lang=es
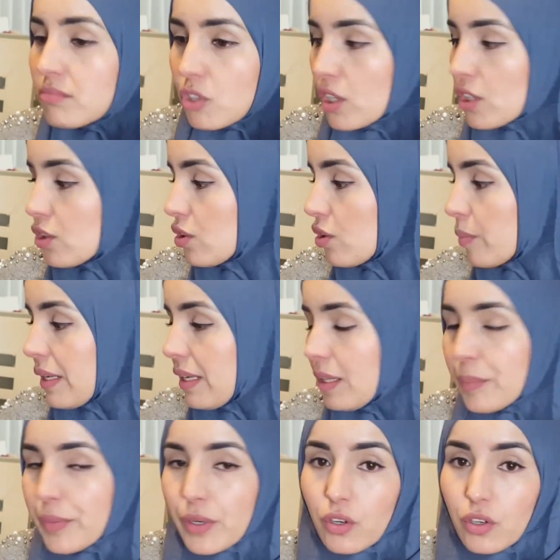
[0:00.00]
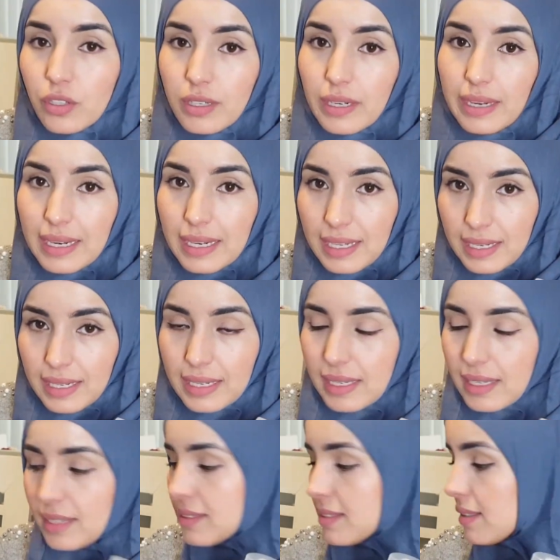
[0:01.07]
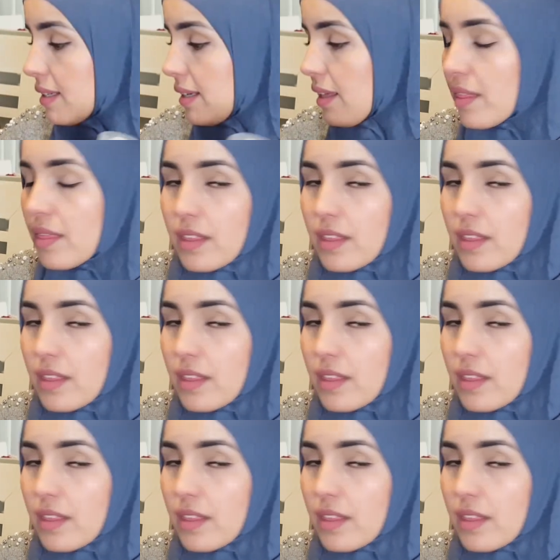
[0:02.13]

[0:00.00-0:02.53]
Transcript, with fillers: cuando me limpio con el gel este,